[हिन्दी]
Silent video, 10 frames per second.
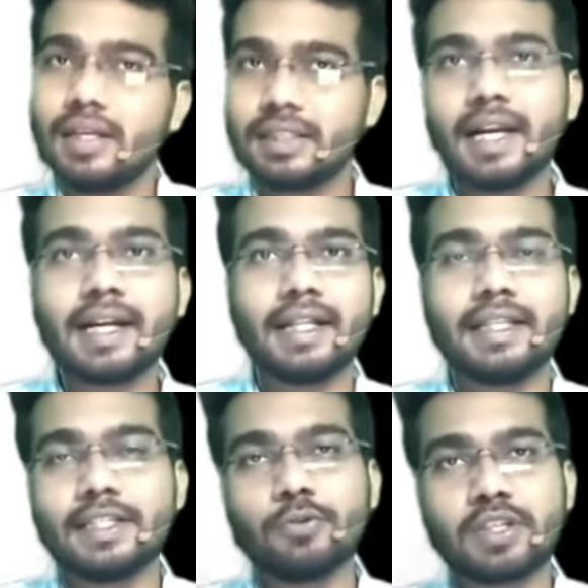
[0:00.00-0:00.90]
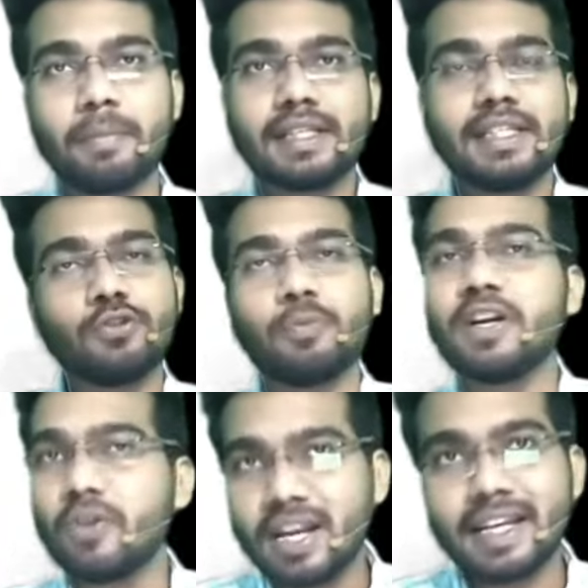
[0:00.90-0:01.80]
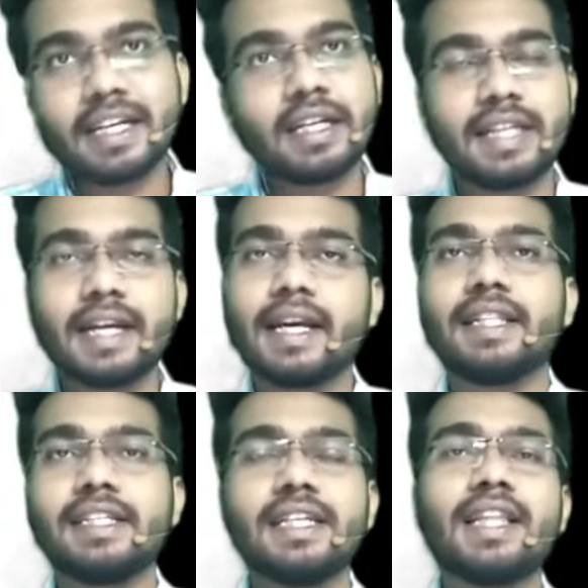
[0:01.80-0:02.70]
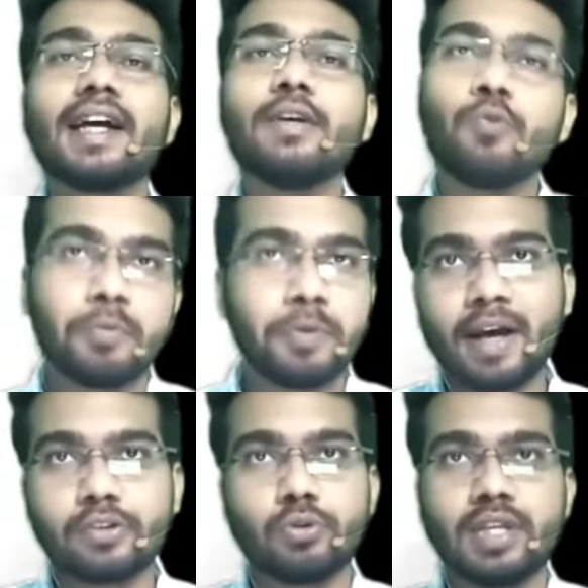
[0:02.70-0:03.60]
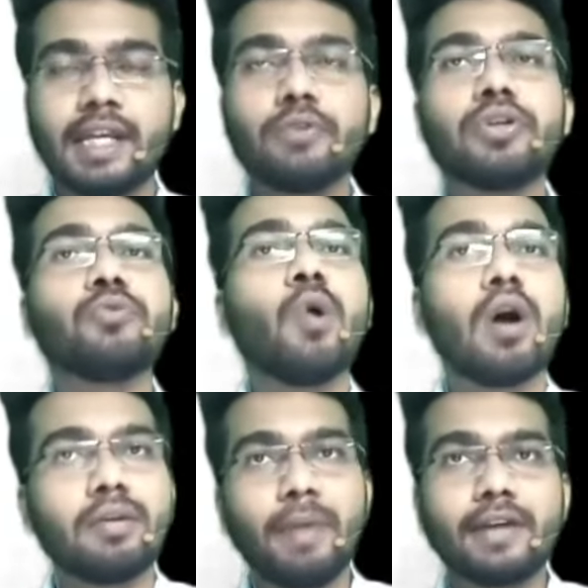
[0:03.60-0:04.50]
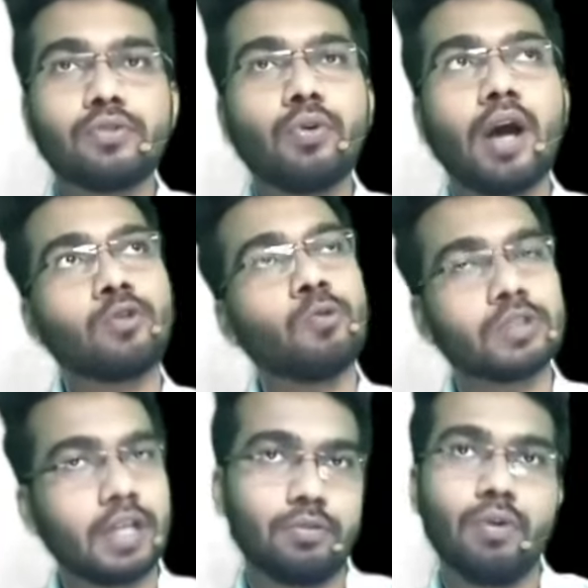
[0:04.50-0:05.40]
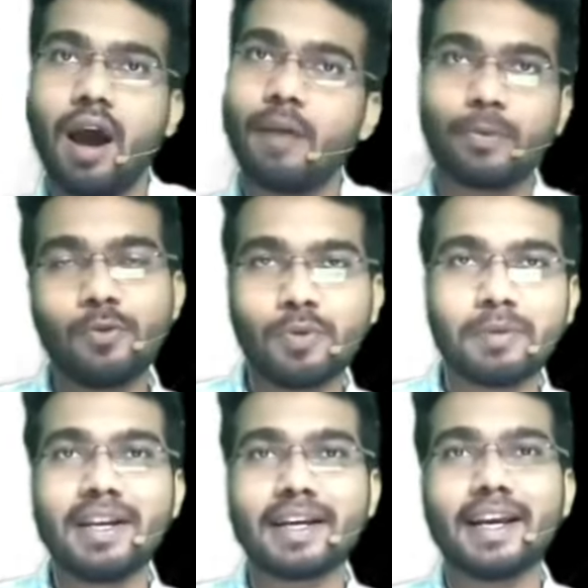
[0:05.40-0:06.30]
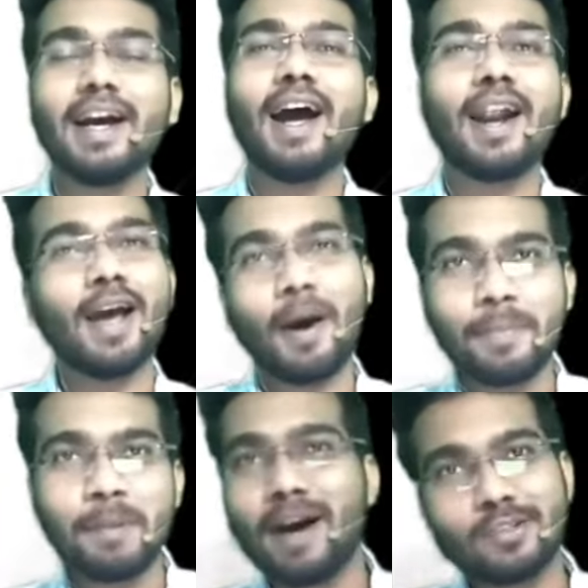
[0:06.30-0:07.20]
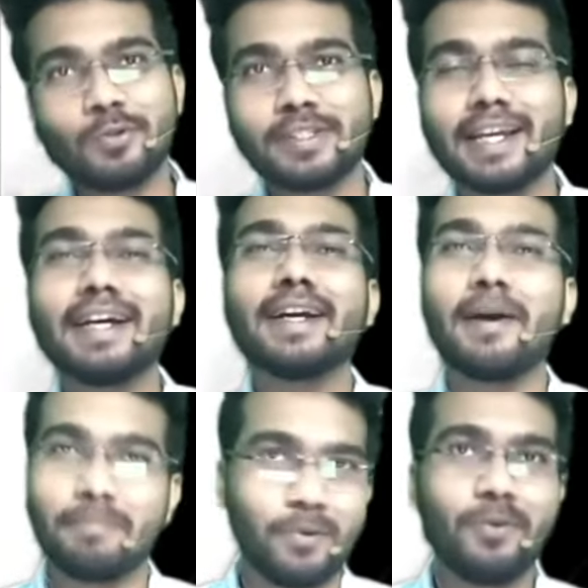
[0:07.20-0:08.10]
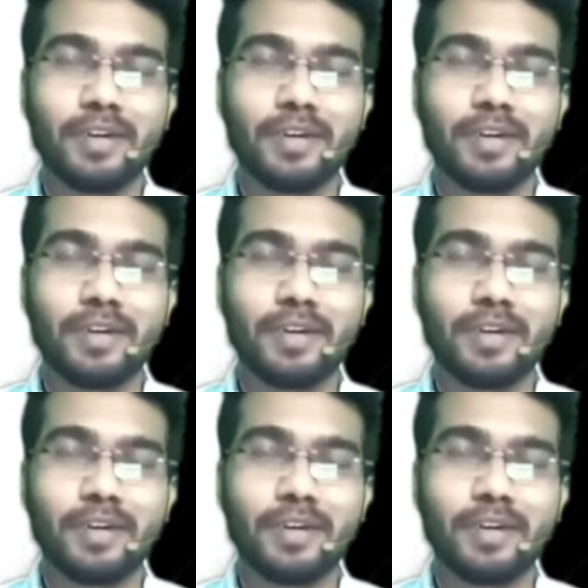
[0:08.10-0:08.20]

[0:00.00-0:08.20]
सेंड कर दीजिए उसके पास ये जो वीडियो का लिंक सेंड कर दीजिए ताकि वो भी पास हो जाए क्योंकि वो अगर पास होगा तो उसका दुआ आपके ऊपर भी लगेगा एंड आप भी पास हो जाएंगे अगर आपको